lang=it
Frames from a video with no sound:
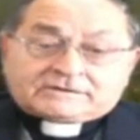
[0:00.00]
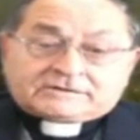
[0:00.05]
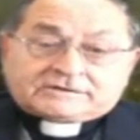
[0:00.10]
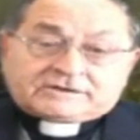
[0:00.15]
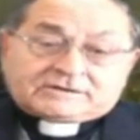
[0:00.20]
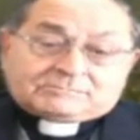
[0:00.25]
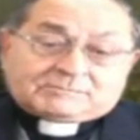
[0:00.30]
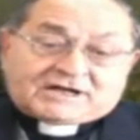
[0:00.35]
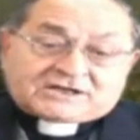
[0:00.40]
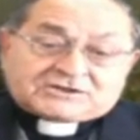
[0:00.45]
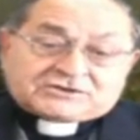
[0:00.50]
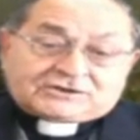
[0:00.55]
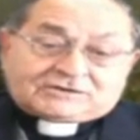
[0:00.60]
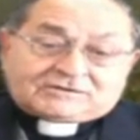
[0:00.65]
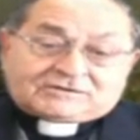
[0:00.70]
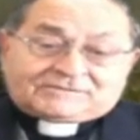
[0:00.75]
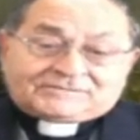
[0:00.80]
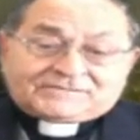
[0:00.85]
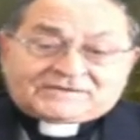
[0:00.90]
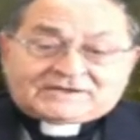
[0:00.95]

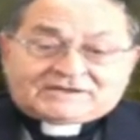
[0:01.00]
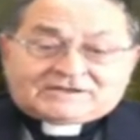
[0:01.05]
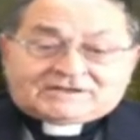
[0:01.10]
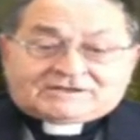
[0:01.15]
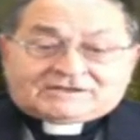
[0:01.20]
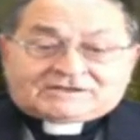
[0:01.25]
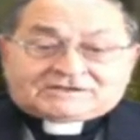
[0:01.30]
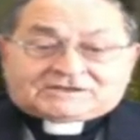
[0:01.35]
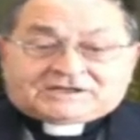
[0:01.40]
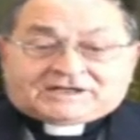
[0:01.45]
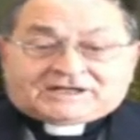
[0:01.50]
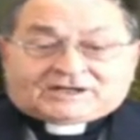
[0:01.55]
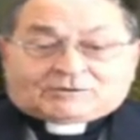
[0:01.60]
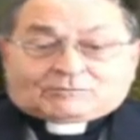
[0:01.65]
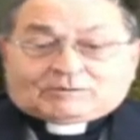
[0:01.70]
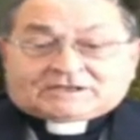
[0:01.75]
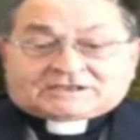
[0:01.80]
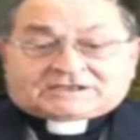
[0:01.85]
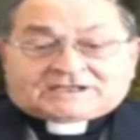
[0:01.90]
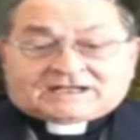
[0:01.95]
Immagino che
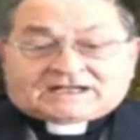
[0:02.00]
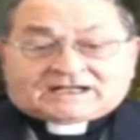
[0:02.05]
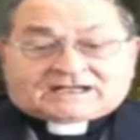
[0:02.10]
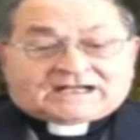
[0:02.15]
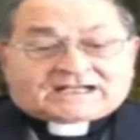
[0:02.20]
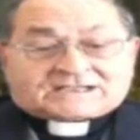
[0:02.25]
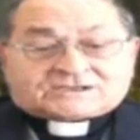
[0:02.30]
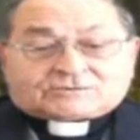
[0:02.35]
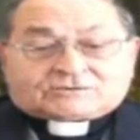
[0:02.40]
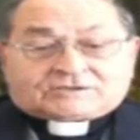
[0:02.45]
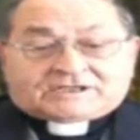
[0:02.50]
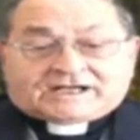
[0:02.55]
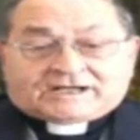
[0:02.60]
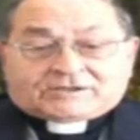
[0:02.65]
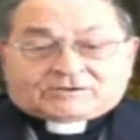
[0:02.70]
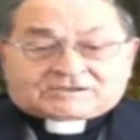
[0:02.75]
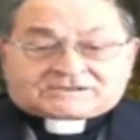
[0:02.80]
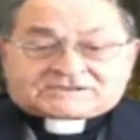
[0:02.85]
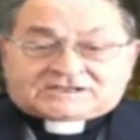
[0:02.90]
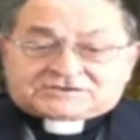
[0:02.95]
qualche ragazzo della
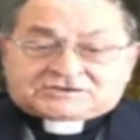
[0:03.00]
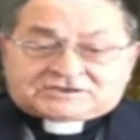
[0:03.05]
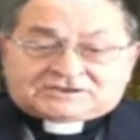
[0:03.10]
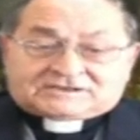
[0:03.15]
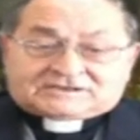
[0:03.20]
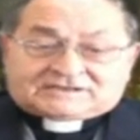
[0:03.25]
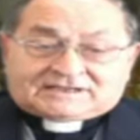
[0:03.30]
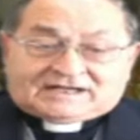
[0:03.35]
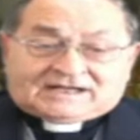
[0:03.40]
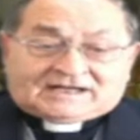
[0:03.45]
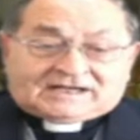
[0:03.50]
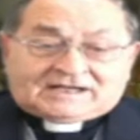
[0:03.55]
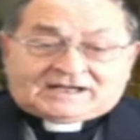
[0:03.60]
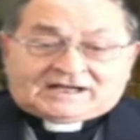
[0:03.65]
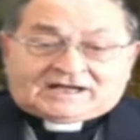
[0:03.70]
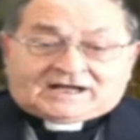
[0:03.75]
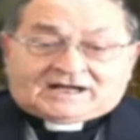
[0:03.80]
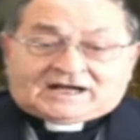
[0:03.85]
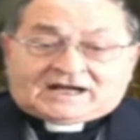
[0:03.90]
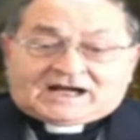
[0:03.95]
nostra città
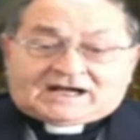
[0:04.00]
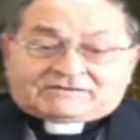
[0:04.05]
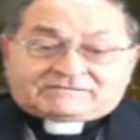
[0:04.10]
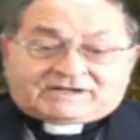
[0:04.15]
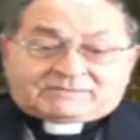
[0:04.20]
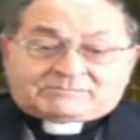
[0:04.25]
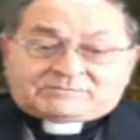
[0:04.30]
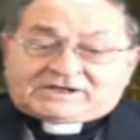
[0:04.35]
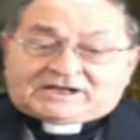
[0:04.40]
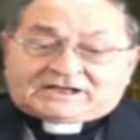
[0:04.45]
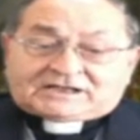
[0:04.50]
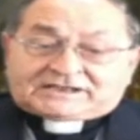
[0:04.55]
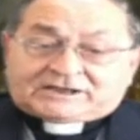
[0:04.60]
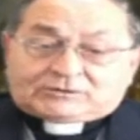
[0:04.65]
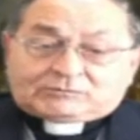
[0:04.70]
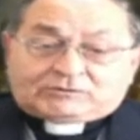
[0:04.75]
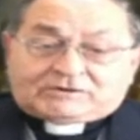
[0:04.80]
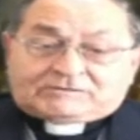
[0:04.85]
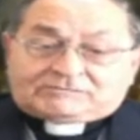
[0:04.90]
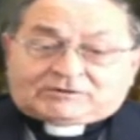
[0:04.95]
avrebbe anche
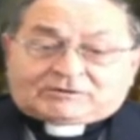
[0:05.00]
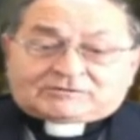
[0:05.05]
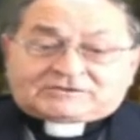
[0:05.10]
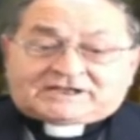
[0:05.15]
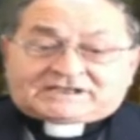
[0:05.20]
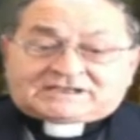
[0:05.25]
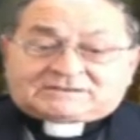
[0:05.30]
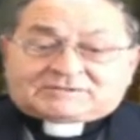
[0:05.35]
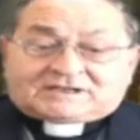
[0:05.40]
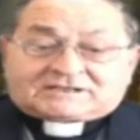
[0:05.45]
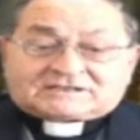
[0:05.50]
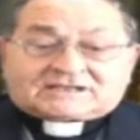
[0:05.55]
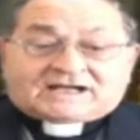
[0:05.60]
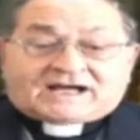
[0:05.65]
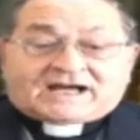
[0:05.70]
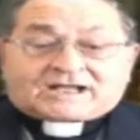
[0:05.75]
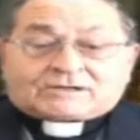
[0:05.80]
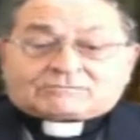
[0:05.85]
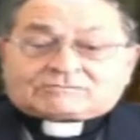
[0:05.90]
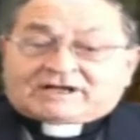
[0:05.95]
lui voglia di
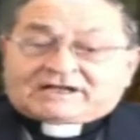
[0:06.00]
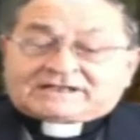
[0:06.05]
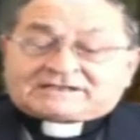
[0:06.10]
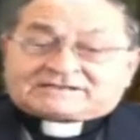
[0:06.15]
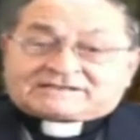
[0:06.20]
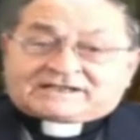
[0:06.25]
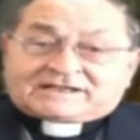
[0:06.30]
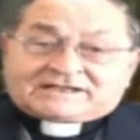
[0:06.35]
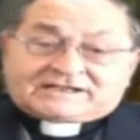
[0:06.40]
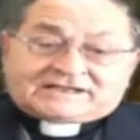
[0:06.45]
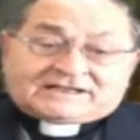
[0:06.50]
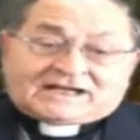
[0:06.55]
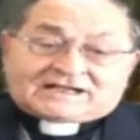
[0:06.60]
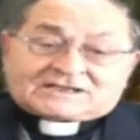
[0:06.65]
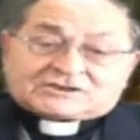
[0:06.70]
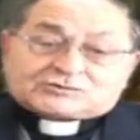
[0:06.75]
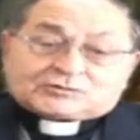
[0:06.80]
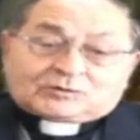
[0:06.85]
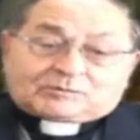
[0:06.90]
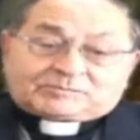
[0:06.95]
mandare una letterina
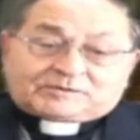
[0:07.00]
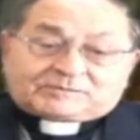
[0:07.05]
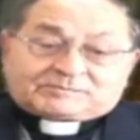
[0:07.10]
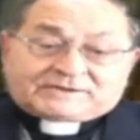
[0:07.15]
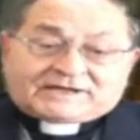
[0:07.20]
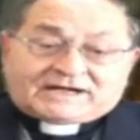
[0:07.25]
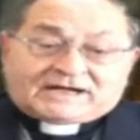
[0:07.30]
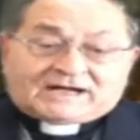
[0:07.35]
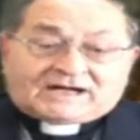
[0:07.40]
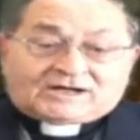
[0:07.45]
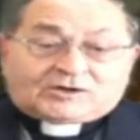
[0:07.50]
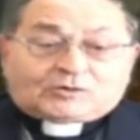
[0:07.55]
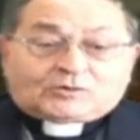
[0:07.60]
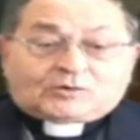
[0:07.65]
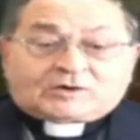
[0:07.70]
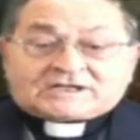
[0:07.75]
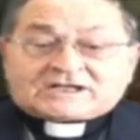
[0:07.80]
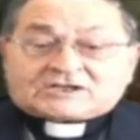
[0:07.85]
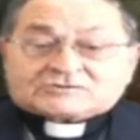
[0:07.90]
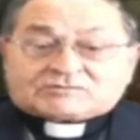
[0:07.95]
al suo papà
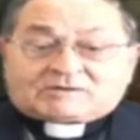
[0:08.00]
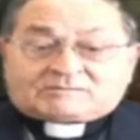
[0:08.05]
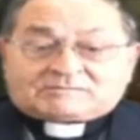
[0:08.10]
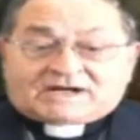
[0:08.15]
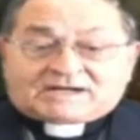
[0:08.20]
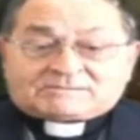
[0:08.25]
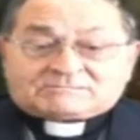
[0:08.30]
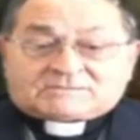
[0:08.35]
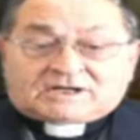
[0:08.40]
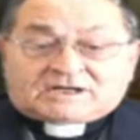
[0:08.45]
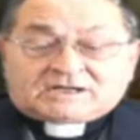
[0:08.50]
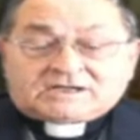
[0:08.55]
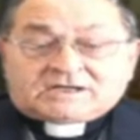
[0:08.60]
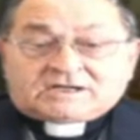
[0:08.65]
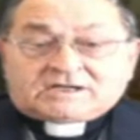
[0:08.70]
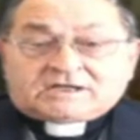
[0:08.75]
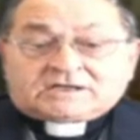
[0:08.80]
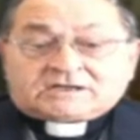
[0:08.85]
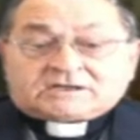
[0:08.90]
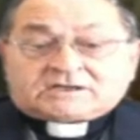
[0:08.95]
o alla sua mamma
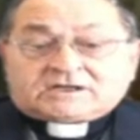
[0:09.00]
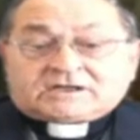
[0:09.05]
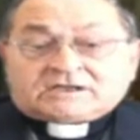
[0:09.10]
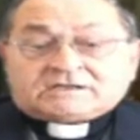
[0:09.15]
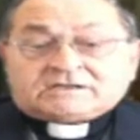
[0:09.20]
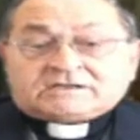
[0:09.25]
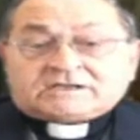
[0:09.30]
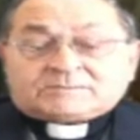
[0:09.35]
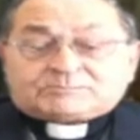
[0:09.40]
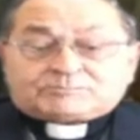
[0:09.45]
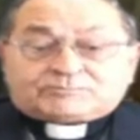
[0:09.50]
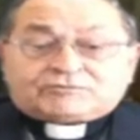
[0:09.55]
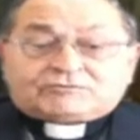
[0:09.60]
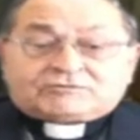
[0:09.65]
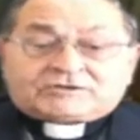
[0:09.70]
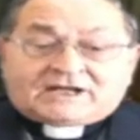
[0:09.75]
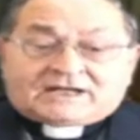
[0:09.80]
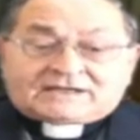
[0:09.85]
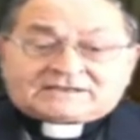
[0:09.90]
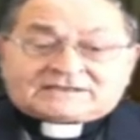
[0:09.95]
che
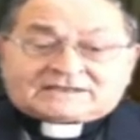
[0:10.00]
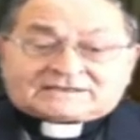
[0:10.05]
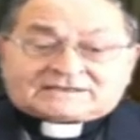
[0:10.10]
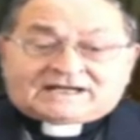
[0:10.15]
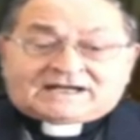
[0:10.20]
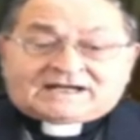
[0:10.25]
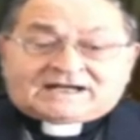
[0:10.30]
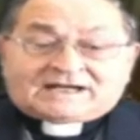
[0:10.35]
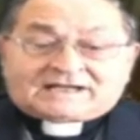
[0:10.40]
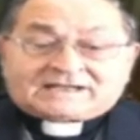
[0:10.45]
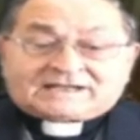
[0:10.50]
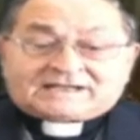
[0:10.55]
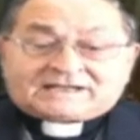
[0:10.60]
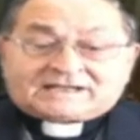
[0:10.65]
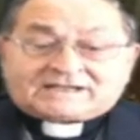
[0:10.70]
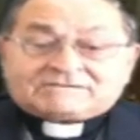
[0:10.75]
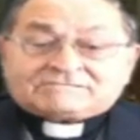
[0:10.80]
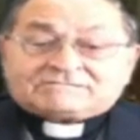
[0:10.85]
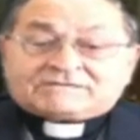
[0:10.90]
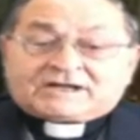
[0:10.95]
neppure a
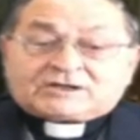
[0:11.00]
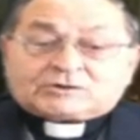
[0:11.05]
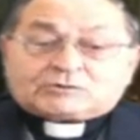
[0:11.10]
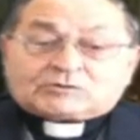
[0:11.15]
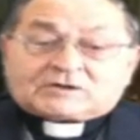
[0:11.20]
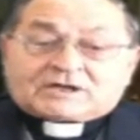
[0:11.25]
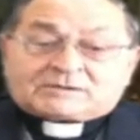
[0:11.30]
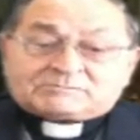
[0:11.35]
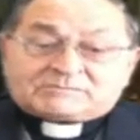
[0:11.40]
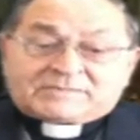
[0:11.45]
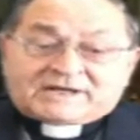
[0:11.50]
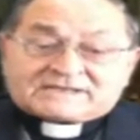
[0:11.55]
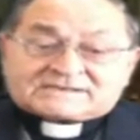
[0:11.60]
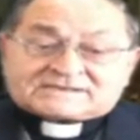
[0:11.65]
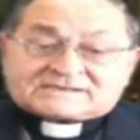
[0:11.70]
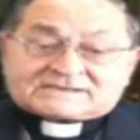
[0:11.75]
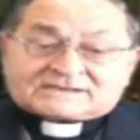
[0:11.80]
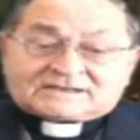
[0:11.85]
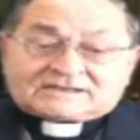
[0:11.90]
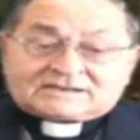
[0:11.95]
Natale vengono a
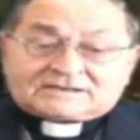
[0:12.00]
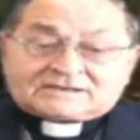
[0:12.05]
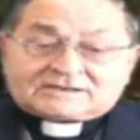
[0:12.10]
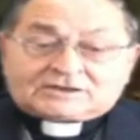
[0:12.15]
messa